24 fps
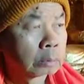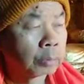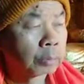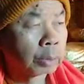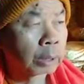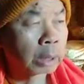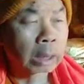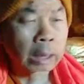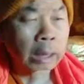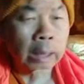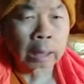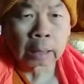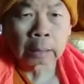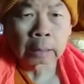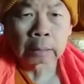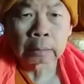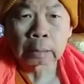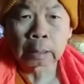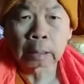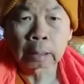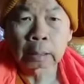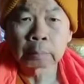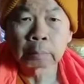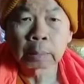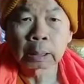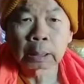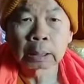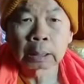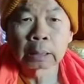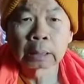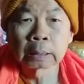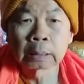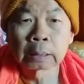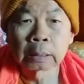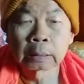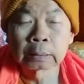วิหารการมา
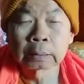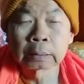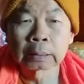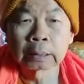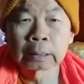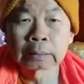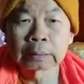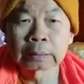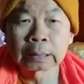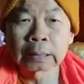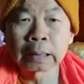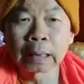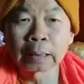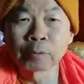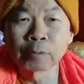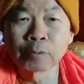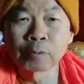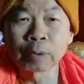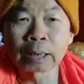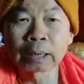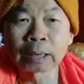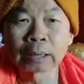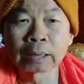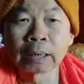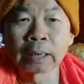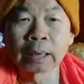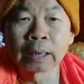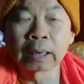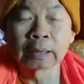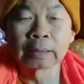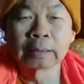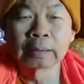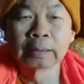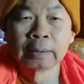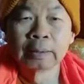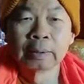สร้างวัดนะ
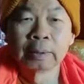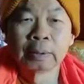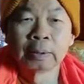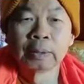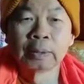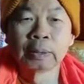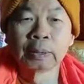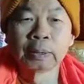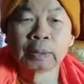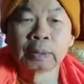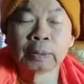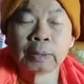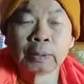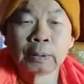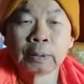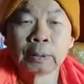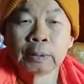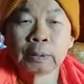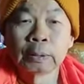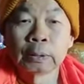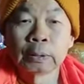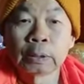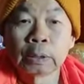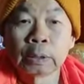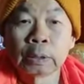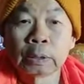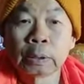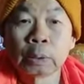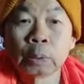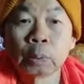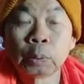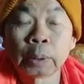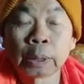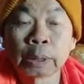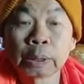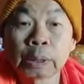อ
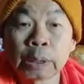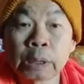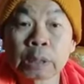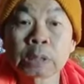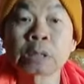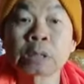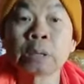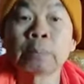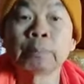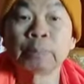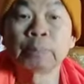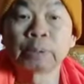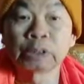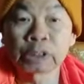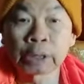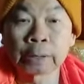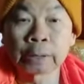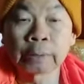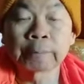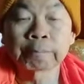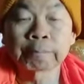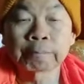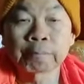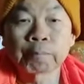ยู่ในยี่สิบเปอร์เซ็น